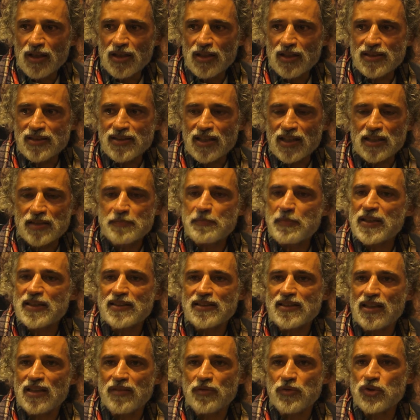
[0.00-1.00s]
e si era
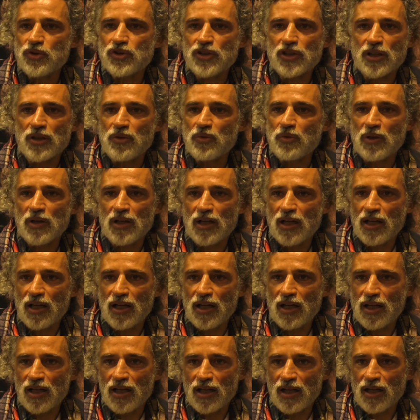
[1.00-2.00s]
sparsa la voce che
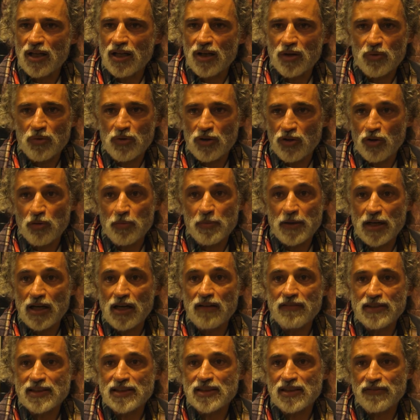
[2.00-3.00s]
quella, quell'opera
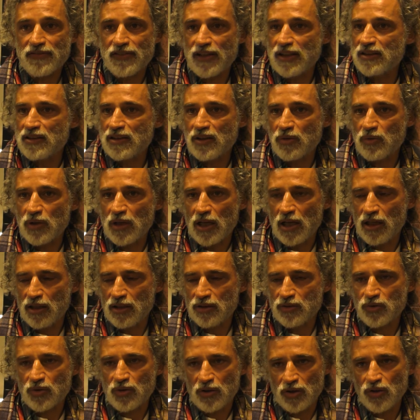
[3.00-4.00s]
l'avesse fatta un
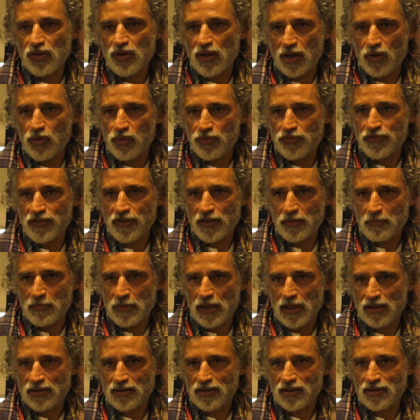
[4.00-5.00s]
altro, allora l'ho
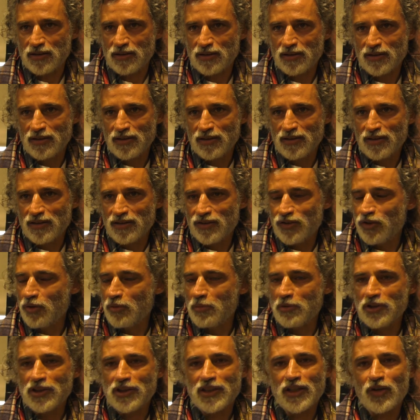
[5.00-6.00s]
firmata,
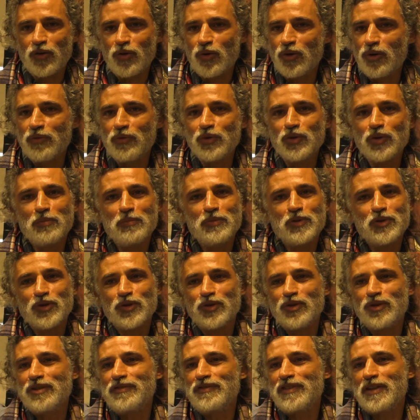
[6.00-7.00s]
dopodiché non ho avuto
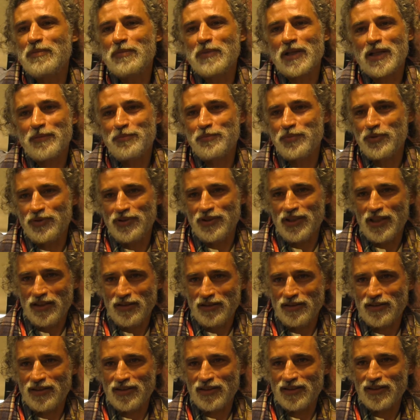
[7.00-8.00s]
bisogno di firmare più
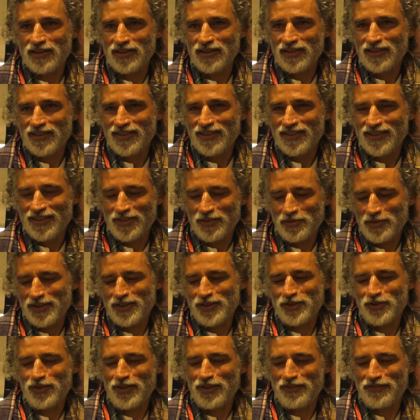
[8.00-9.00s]
niente.
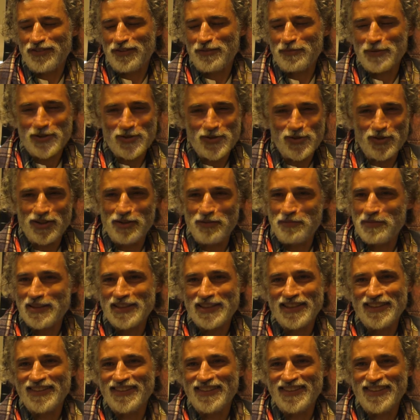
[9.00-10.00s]
Queste sono affermazioni
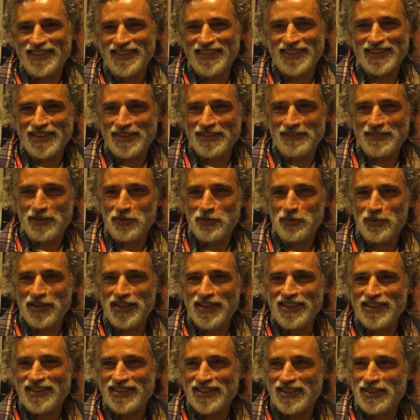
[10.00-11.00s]
pesantissime,
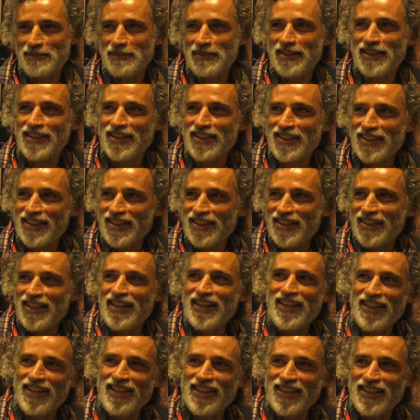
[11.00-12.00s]
durissime
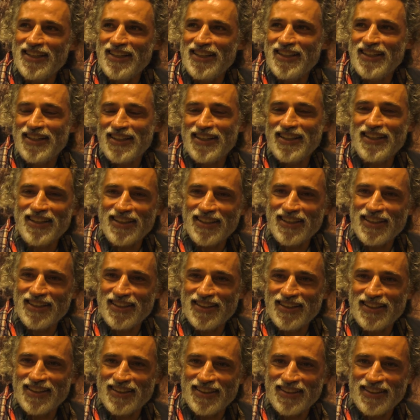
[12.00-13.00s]

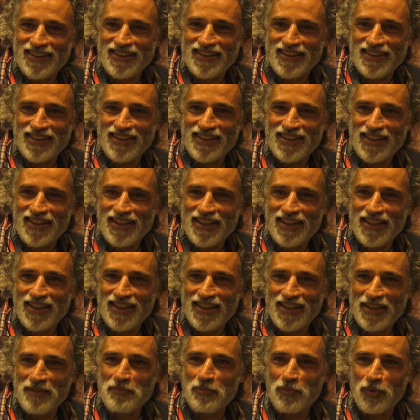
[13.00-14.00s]
e,
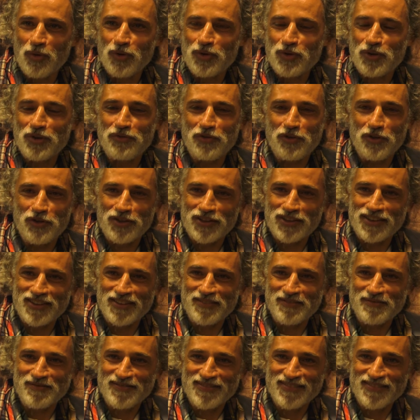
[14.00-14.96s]
e molto forti.